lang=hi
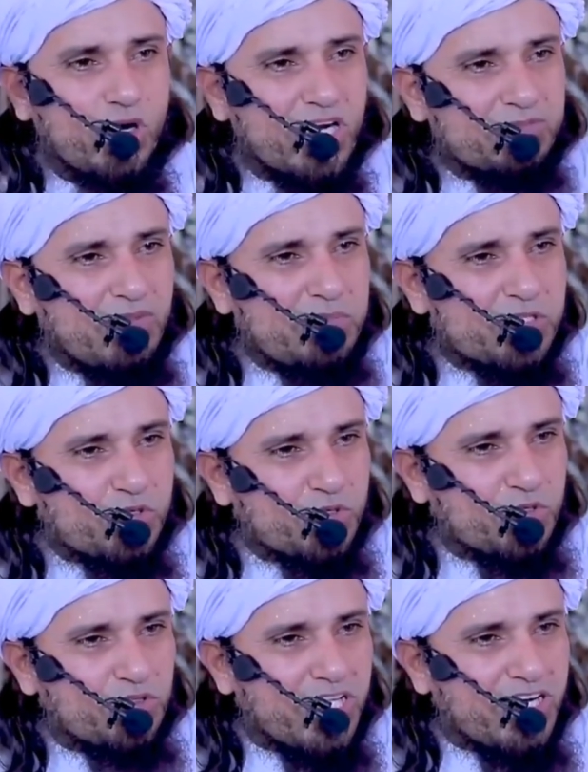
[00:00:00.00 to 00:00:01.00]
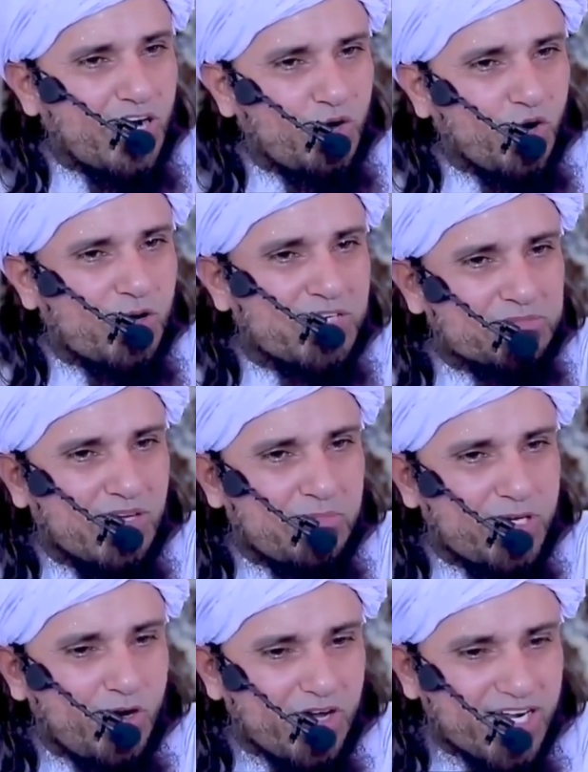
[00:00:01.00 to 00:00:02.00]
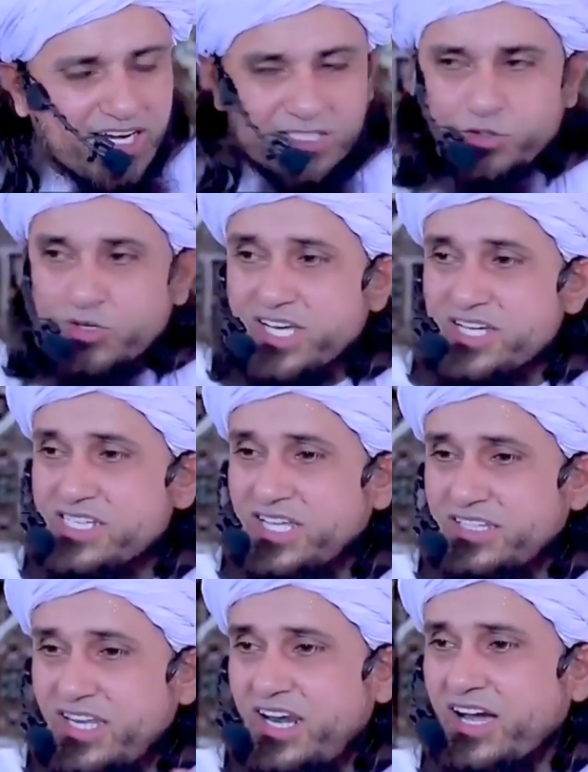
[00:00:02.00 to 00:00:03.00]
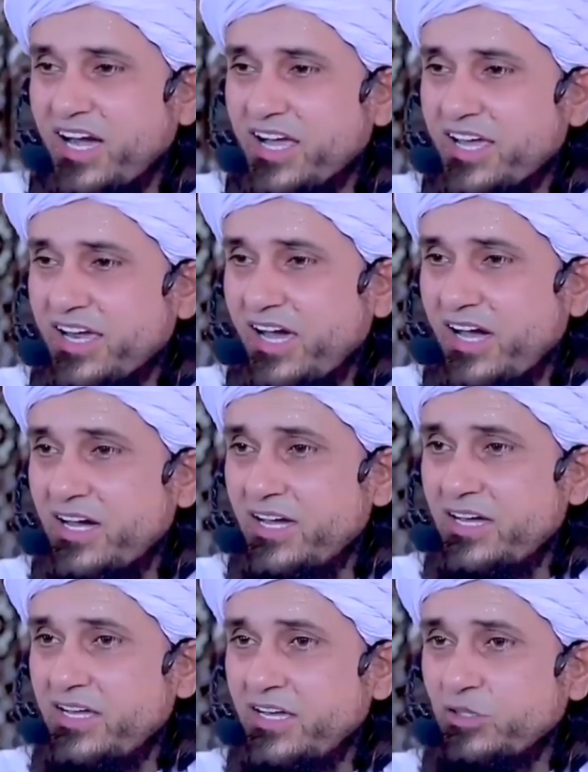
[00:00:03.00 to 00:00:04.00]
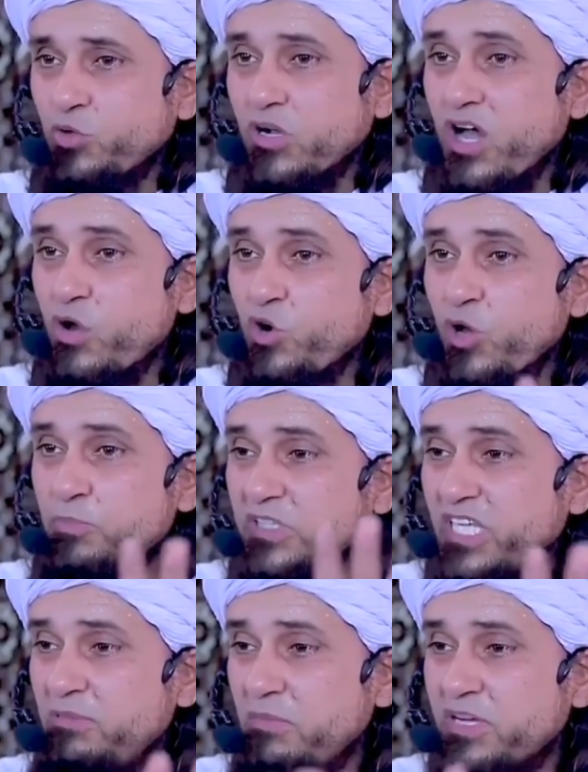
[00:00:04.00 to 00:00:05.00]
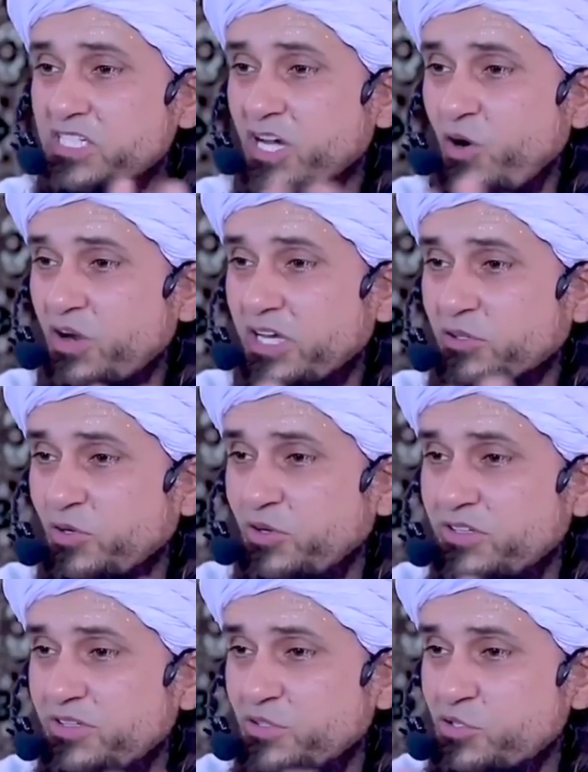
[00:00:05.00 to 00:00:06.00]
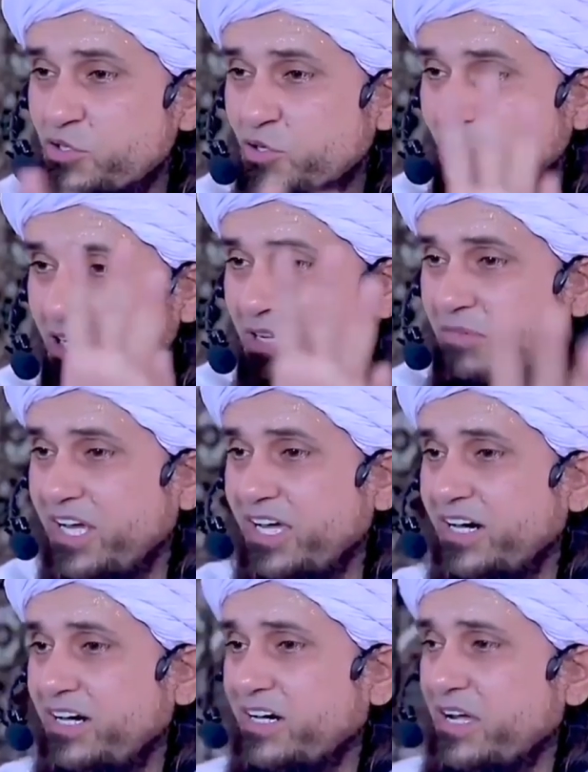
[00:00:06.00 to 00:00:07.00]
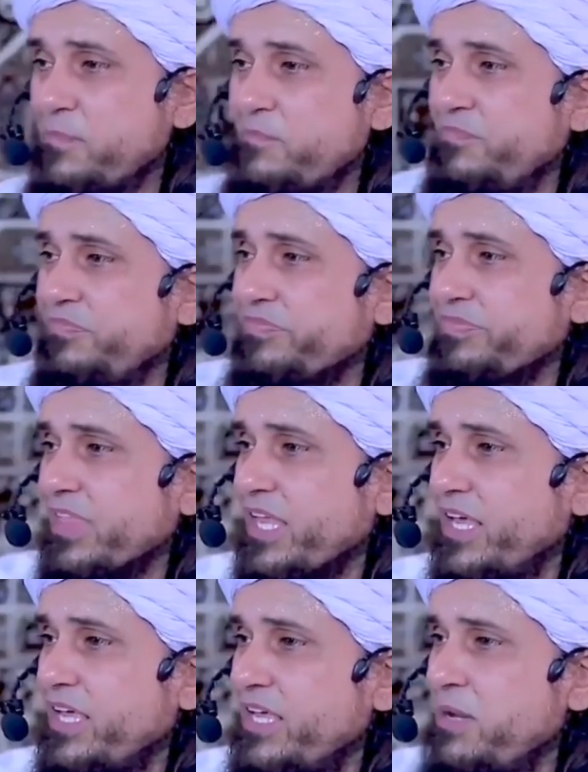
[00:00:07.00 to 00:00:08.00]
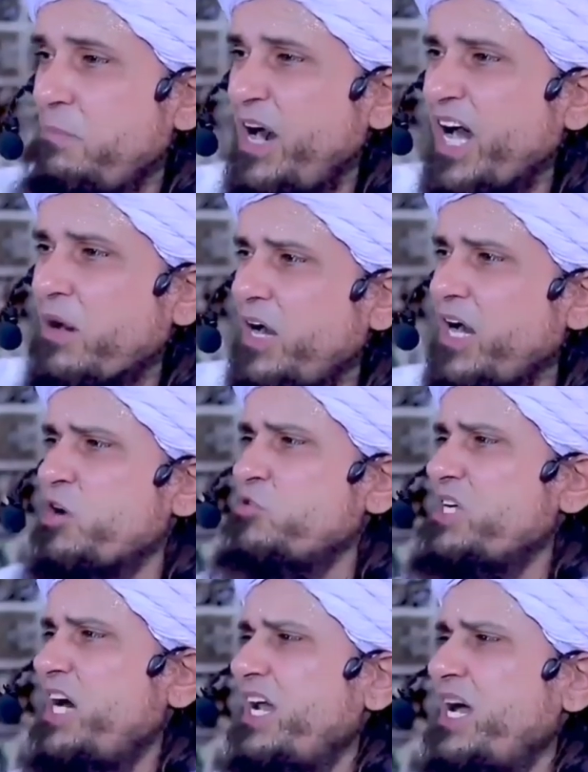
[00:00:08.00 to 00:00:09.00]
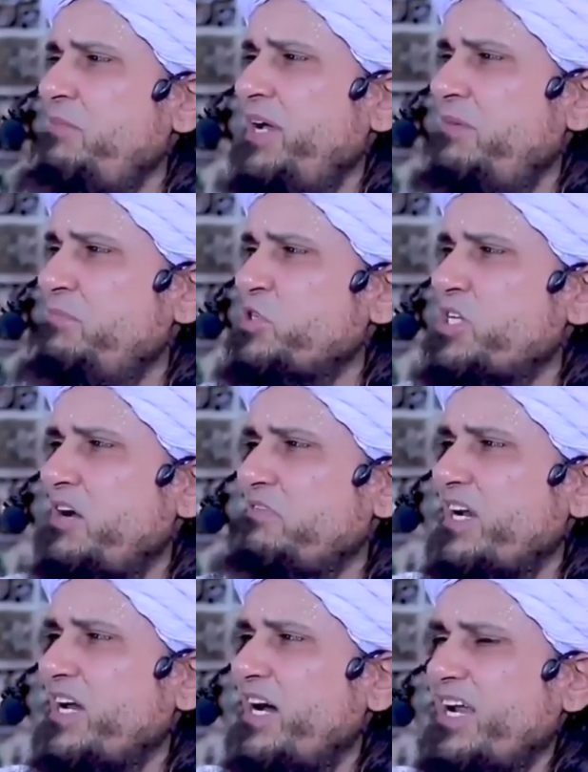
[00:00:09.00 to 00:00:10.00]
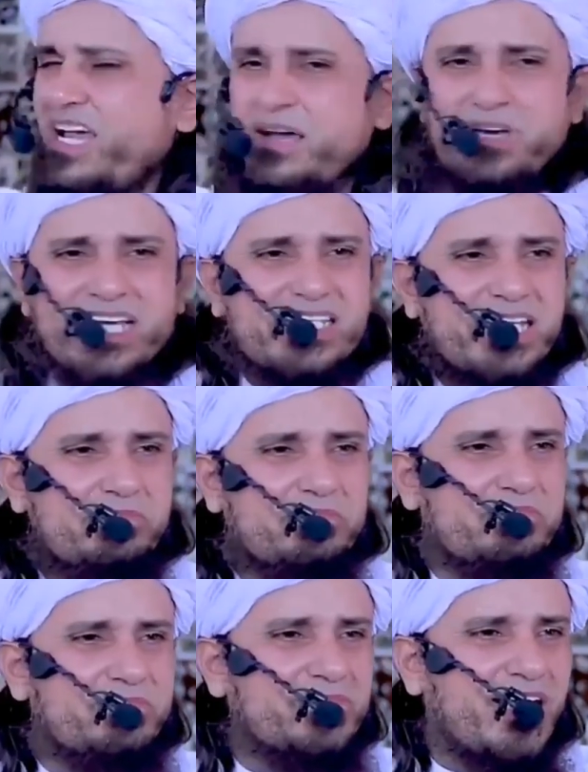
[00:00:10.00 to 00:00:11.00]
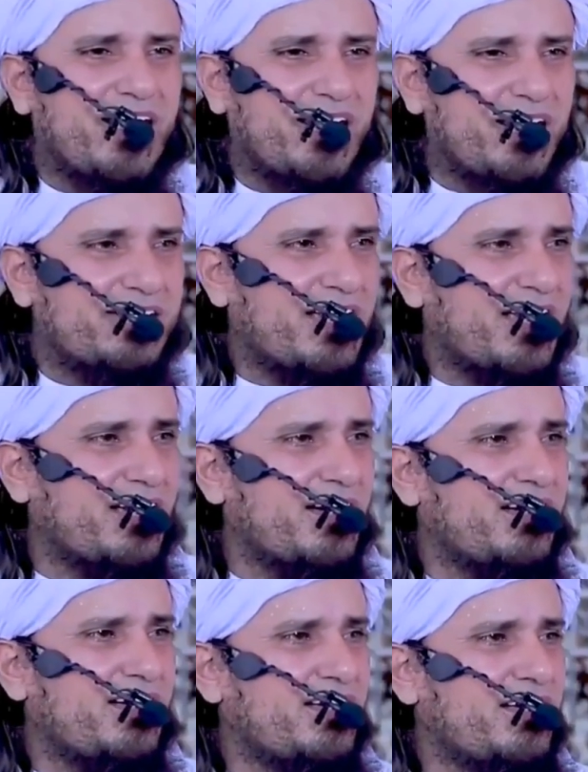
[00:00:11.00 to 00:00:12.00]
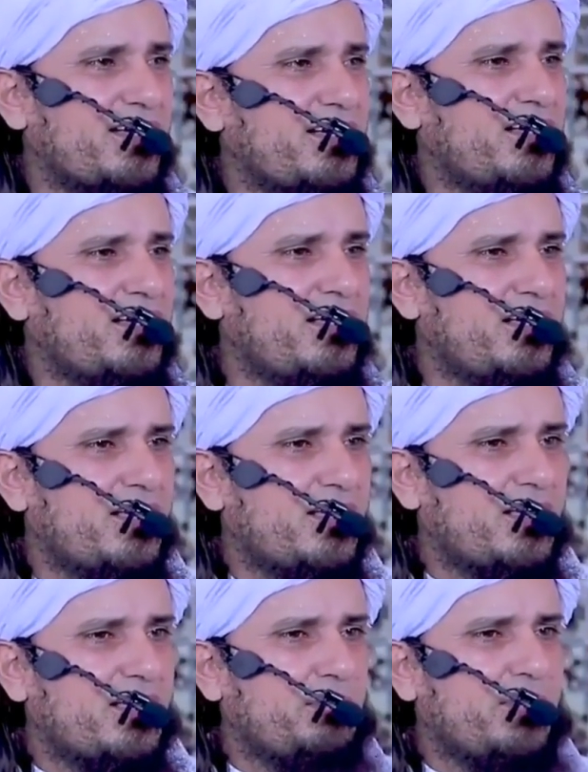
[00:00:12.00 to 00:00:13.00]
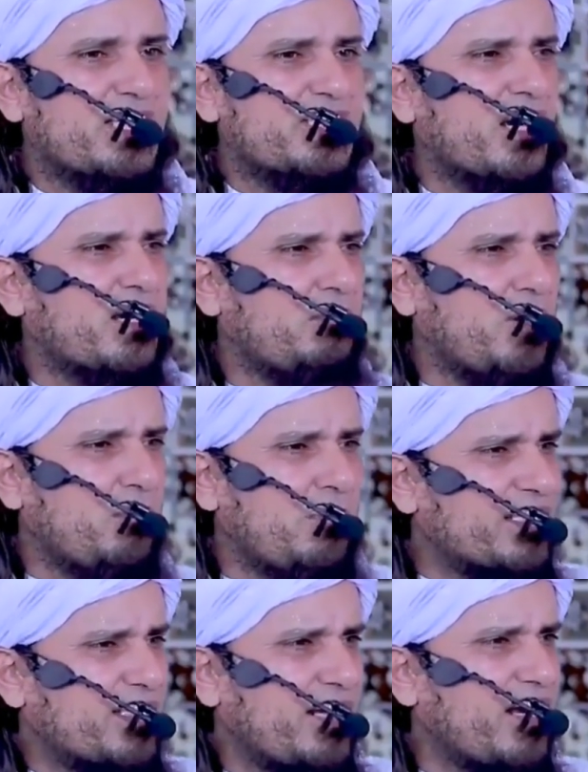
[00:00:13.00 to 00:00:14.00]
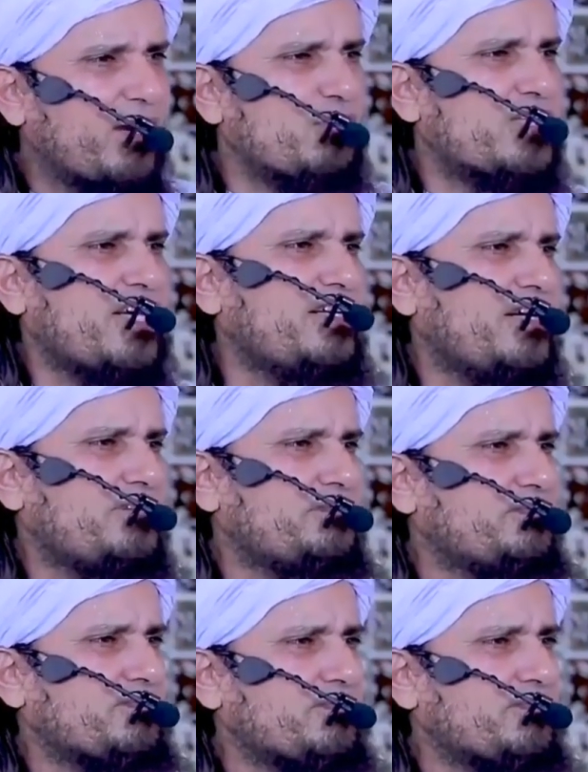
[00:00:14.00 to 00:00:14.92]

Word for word: दौलत में भी सुकून देगा गुर्बत में भी और अगर दुनिया से दिल लगाया ना तो करोड़पति भी बन जाओगे तो सुकून नहीं मिलेगा बार बार रोज़ाना अब मुसाफिर खाना अब सब धरा रह जाएगा पैसा कमाओ बातें ना करो ज़्यादा